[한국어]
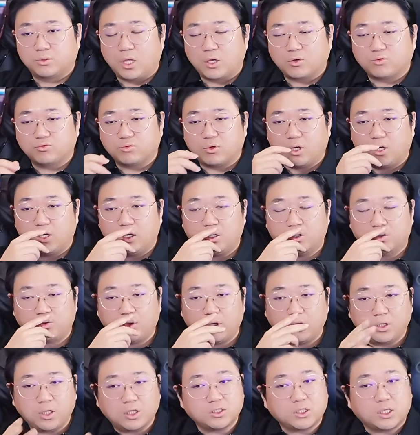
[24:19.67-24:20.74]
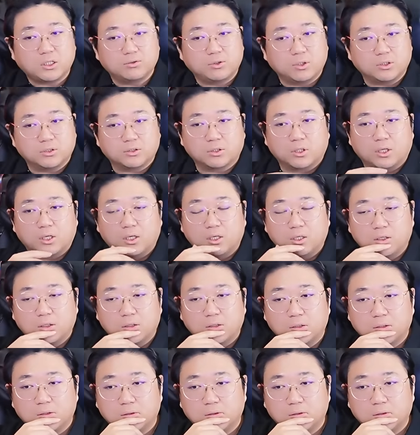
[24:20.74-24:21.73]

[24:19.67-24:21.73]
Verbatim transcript: 대구가 꽤나 잘 돼 있더라.